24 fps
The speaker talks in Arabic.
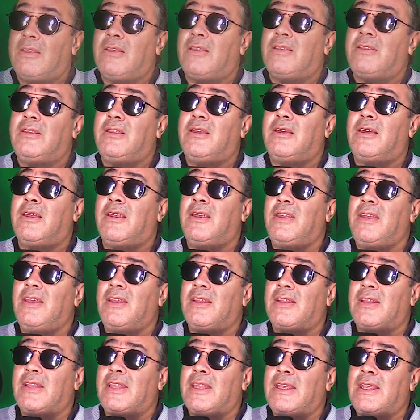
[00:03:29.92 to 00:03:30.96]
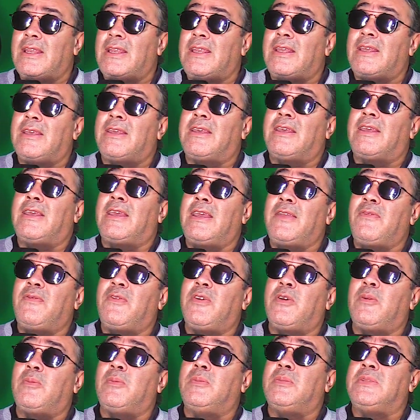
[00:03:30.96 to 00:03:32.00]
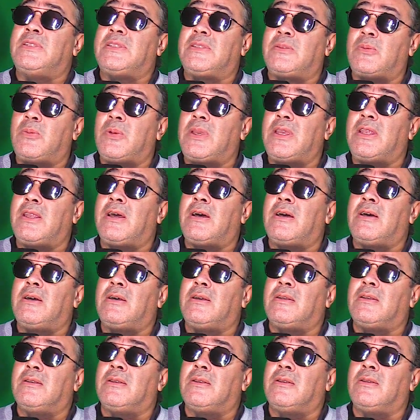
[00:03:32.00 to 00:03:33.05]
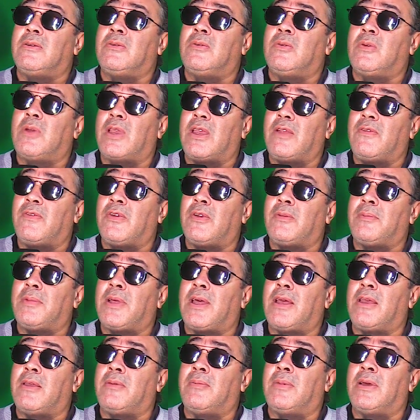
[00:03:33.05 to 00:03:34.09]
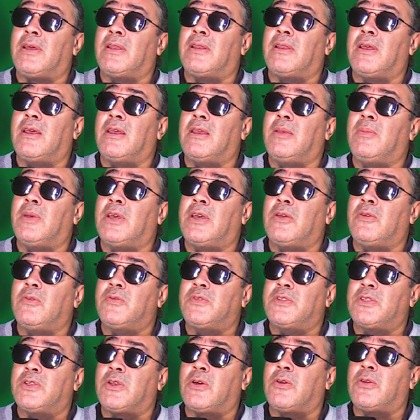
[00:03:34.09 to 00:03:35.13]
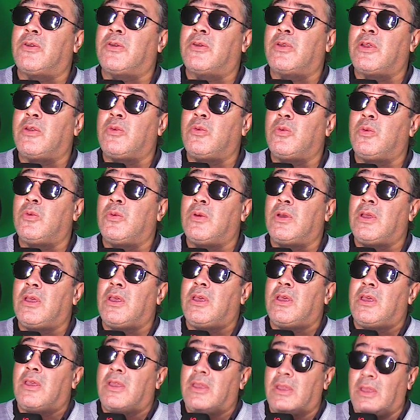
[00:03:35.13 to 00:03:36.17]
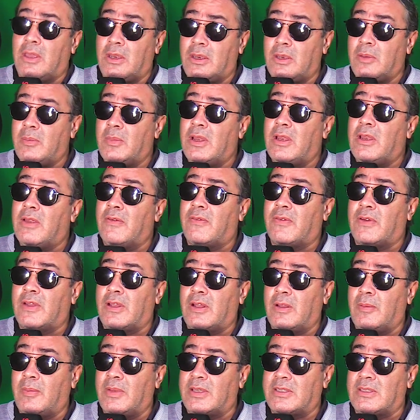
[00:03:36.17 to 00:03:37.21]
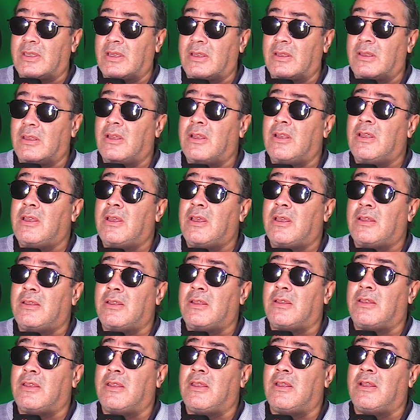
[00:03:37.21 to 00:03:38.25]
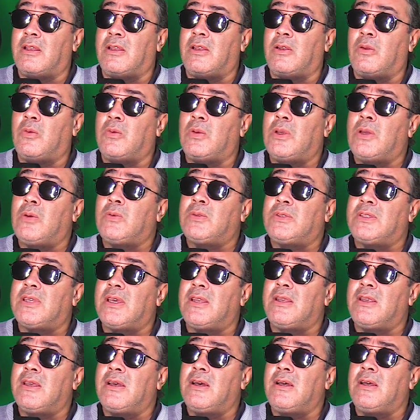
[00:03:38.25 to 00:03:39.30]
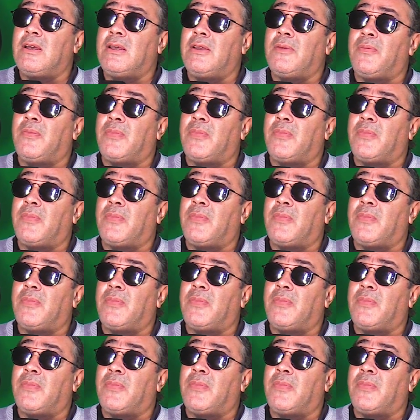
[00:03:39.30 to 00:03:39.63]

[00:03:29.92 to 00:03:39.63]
الذكريات اللي اللي كاين فيهم الزوينه آه، وكاين فيهم الخيبه الخيبه كانوا في الصغر كانوا يعني ملي فقدت البصر ديالي هذه الاولى والثانيه